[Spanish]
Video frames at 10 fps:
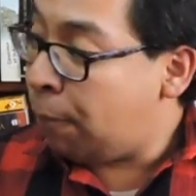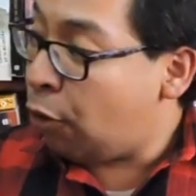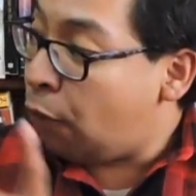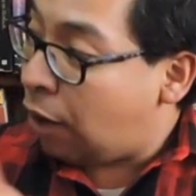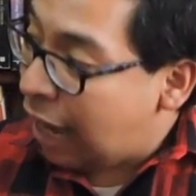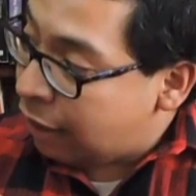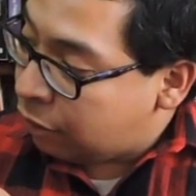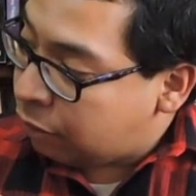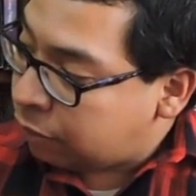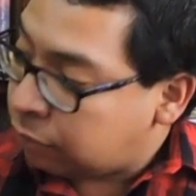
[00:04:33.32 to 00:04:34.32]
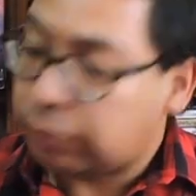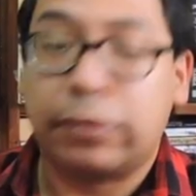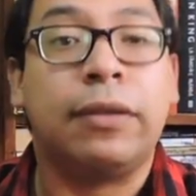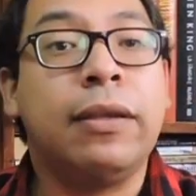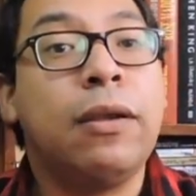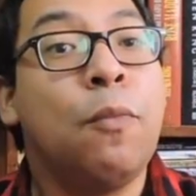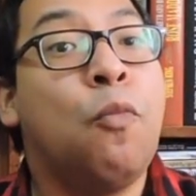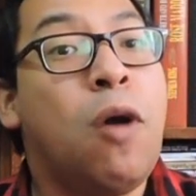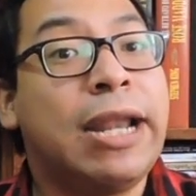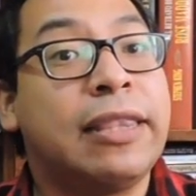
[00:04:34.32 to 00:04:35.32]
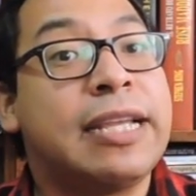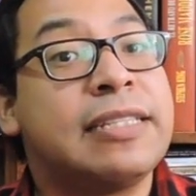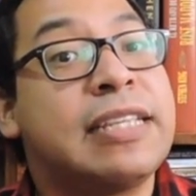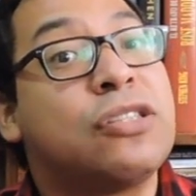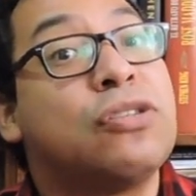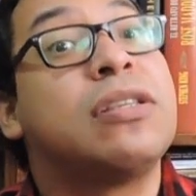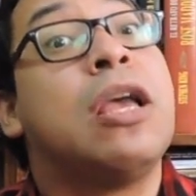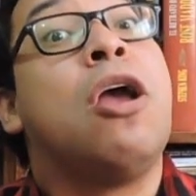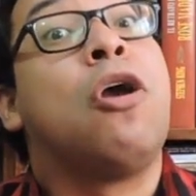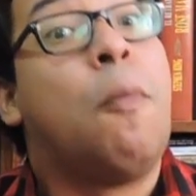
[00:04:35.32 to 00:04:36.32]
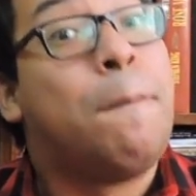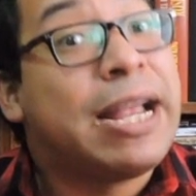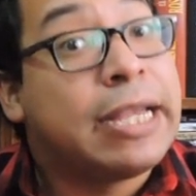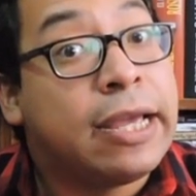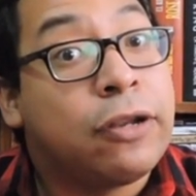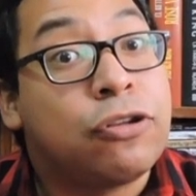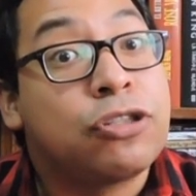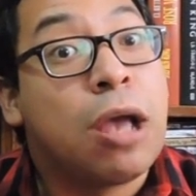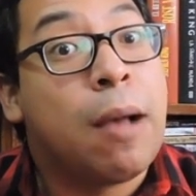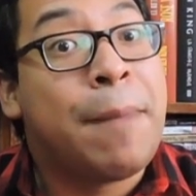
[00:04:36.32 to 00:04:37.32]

provocando muertes de sus compañeros,